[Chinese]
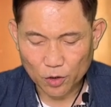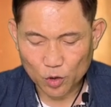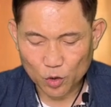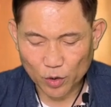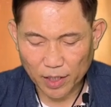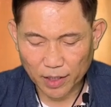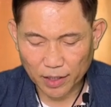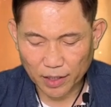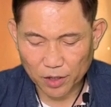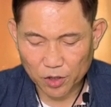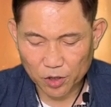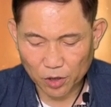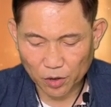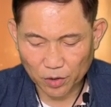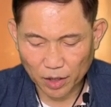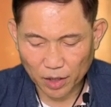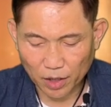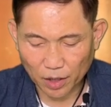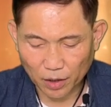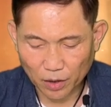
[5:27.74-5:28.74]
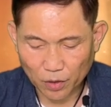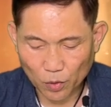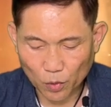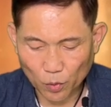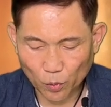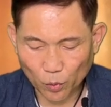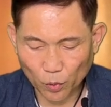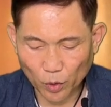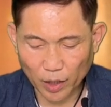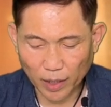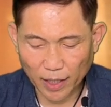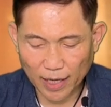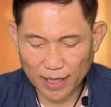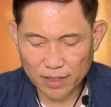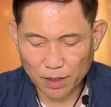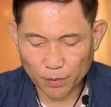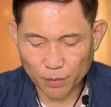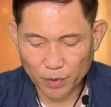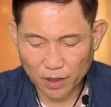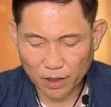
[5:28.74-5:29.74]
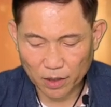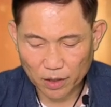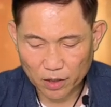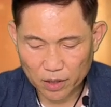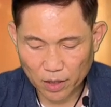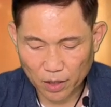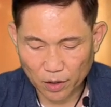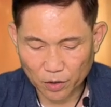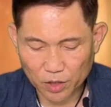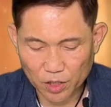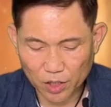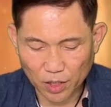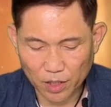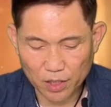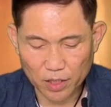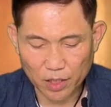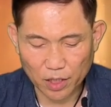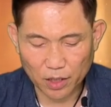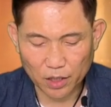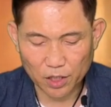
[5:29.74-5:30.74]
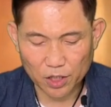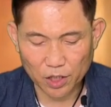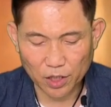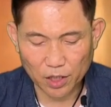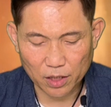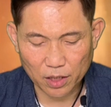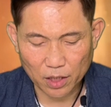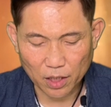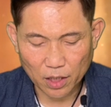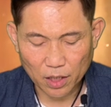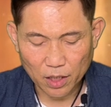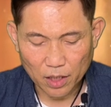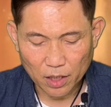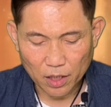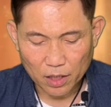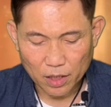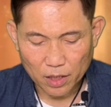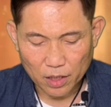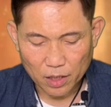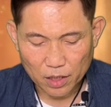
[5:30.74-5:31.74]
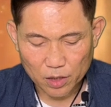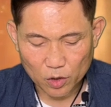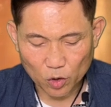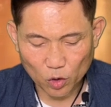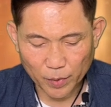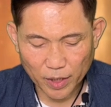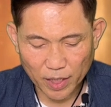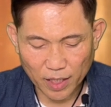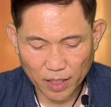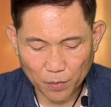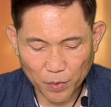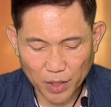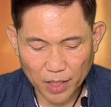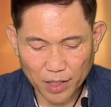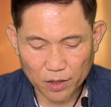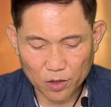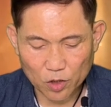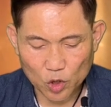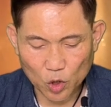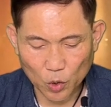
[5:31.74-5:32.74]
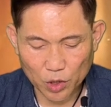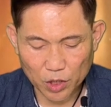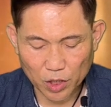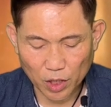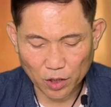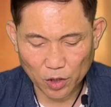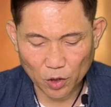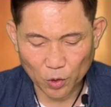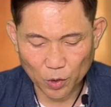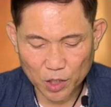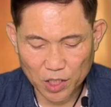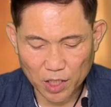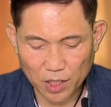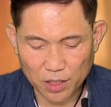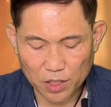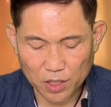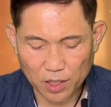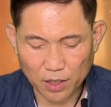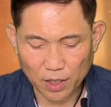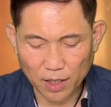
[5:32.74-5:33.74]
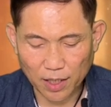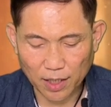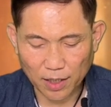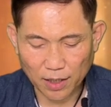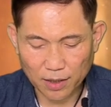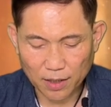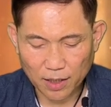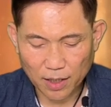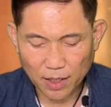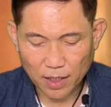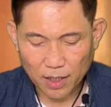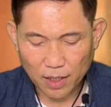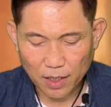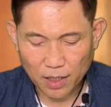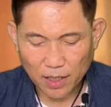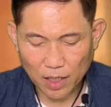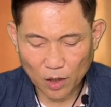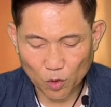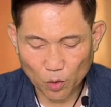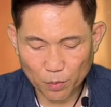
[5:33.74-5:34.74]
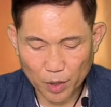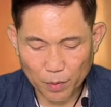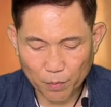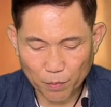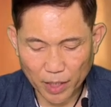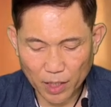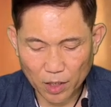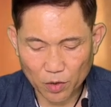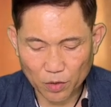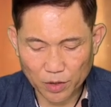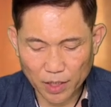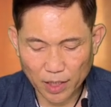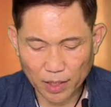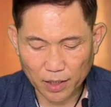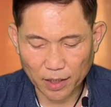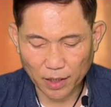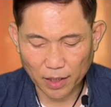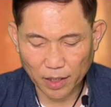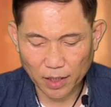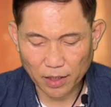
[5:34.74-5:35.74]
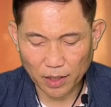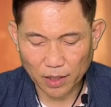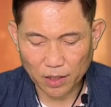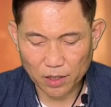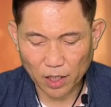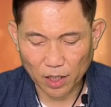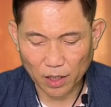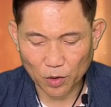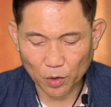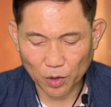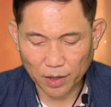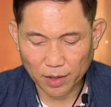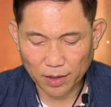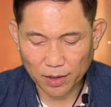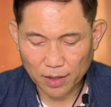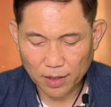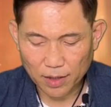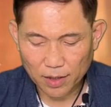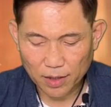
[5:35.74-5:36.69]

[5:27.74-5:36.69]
主啊，恳求你为孩子们造清洁的心，使我们里面重新有正直的灵，让我们没有任何一人沉沦，